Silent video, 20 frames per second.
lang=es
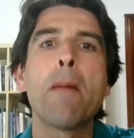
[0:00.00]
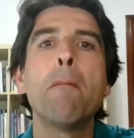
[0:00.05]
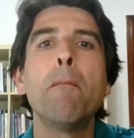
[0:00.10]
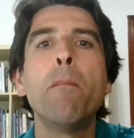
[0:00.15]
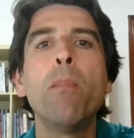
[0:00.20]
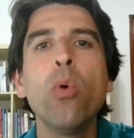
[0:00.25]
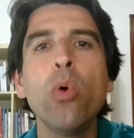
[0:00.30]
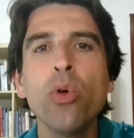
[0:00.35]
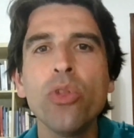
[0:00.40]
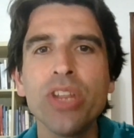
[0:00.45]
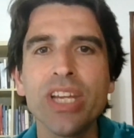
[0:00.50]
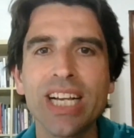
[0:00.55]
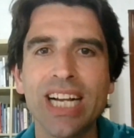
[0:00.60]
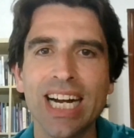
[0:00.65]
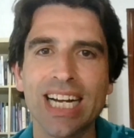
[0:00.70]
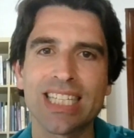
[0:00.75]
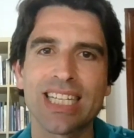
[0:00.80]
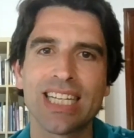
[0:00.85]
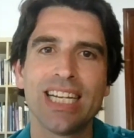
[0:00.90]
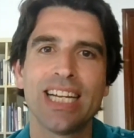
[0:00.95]

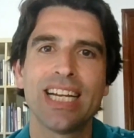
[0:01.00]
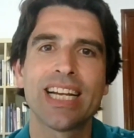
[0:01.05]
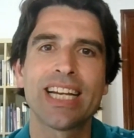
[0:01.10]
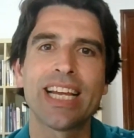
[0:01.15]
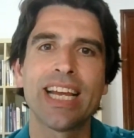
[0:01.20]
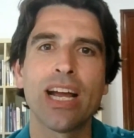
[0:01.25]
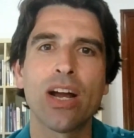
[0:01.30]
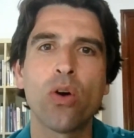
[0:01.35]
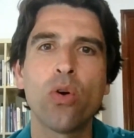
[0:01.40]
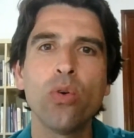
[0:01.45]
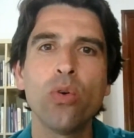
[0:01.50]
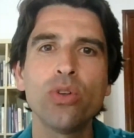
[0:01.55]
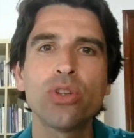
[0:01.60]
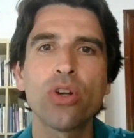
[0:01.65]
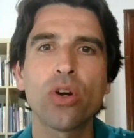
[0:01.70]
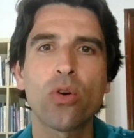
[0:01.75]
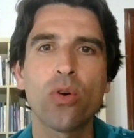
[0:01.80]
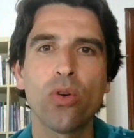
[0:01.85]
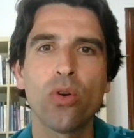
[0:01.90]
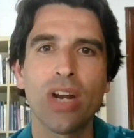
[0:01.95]
búdicas, que
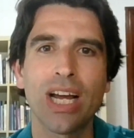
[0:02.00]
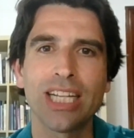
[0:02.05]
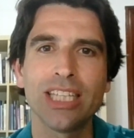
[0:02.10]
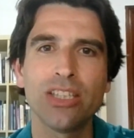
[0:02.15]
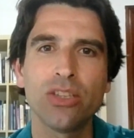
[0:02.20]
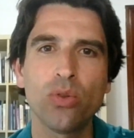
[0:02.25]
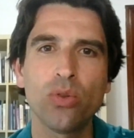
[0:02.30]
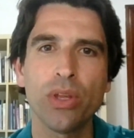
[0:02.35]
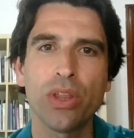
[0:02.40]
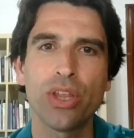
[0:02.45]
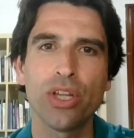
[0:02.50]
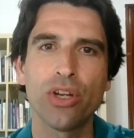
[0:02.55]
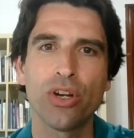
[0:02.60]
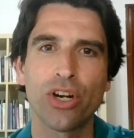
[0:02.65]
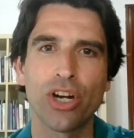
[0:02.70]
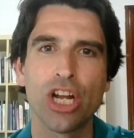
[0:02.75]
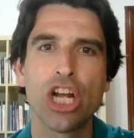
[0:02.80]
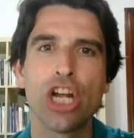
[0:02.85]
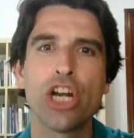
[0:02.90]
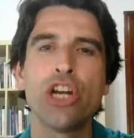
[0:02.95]
junto con la
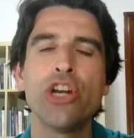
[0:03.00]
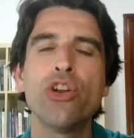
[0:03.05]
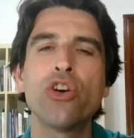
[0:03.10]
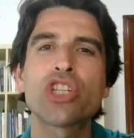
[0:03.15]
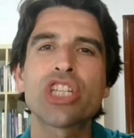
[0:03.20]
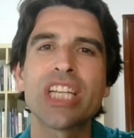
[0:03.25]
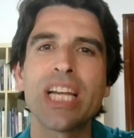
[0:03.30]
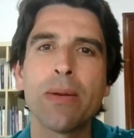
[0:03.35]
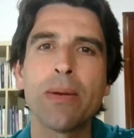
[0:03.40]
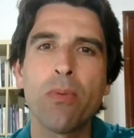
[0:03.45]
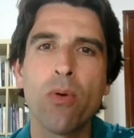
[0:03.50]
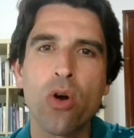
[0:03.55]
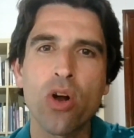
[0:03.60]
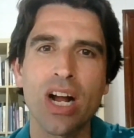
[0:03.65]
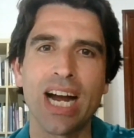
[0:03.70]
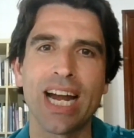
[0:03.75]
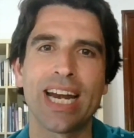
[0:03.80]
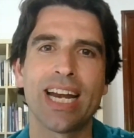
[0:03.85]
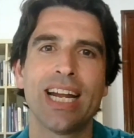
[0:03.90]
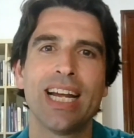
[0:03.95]
intuición nos
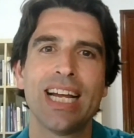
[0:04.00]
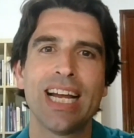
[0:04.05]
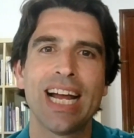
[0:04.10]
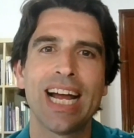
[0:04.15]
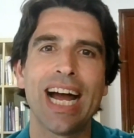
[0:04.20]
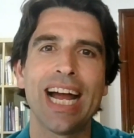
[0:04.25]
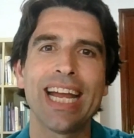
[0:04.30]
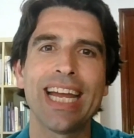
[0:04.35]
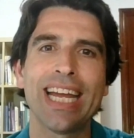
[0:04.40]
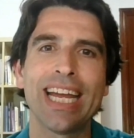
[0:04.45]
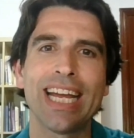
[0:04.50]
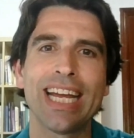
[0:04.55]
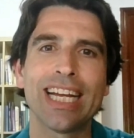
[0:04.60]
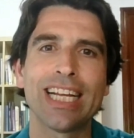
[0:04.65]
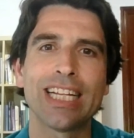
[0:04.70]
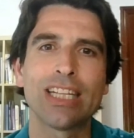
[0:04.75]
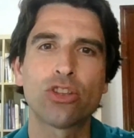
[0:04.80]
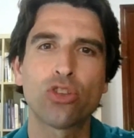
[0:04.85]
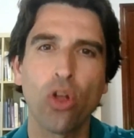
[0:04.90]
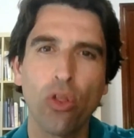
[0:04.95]
evocan
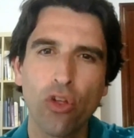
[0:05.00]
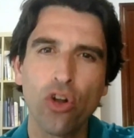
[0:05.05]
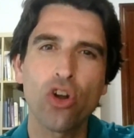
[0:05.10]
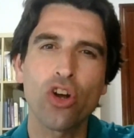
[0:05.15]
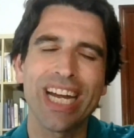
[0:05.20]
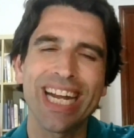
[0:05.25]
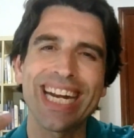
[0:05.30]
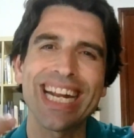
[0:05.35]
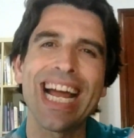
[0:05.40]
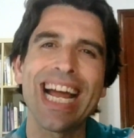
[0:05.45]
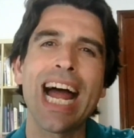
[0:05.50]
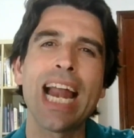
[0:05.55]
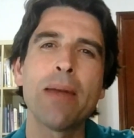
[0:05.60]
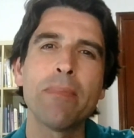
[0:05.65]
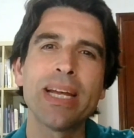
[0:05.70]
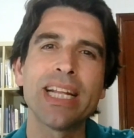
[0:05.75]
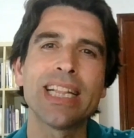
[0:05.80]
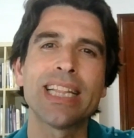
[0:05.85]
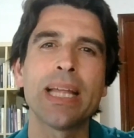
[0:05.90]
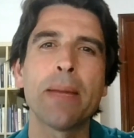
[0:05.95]
eh, todo lo que
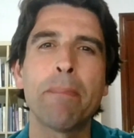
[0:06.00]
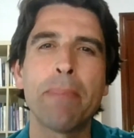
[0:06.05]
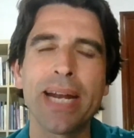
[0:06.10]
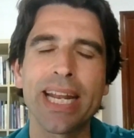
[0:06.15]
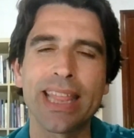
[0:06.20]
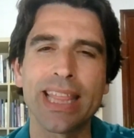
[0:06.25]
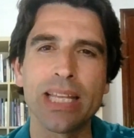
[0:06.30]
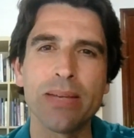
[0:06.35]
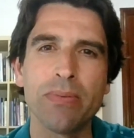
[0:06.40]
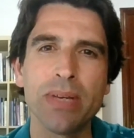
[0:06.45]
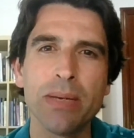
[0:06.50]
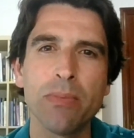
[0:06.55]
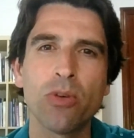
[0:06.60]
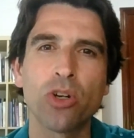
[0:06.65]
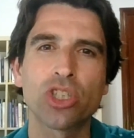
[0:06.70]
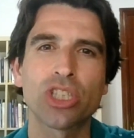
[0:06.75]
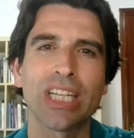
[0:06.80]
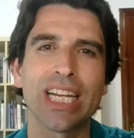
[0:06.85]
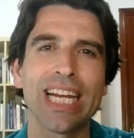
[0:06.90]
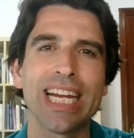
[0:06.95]
realmente
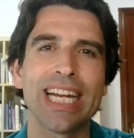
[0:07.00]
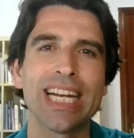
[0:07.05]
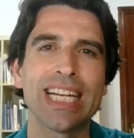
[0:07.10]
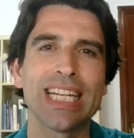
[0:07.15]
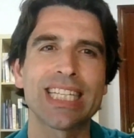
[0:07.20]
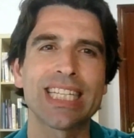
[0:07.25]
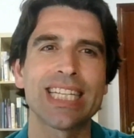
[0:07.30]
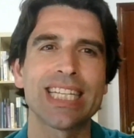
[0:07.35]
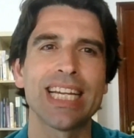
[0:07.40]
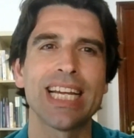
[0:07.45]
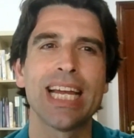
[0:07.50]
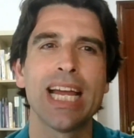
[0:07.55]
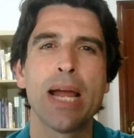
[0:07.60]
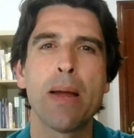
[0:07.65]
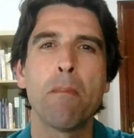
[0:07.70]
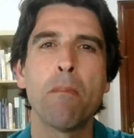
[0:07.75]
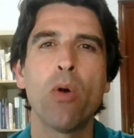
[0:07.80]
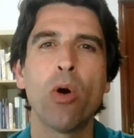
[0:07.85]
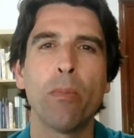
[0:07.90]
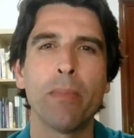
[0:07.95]
percibimos en ese
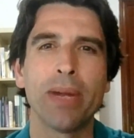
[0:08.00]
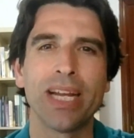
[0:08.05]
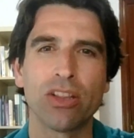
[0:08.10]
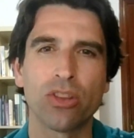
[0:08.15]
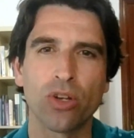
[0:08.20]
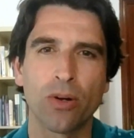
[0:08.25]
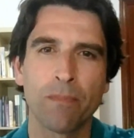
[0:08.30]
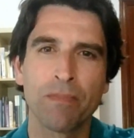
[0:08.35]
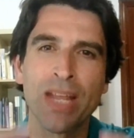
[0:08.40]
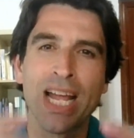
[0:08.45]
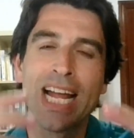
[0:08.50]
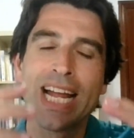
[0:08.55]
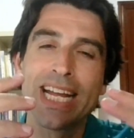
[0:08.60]
momento.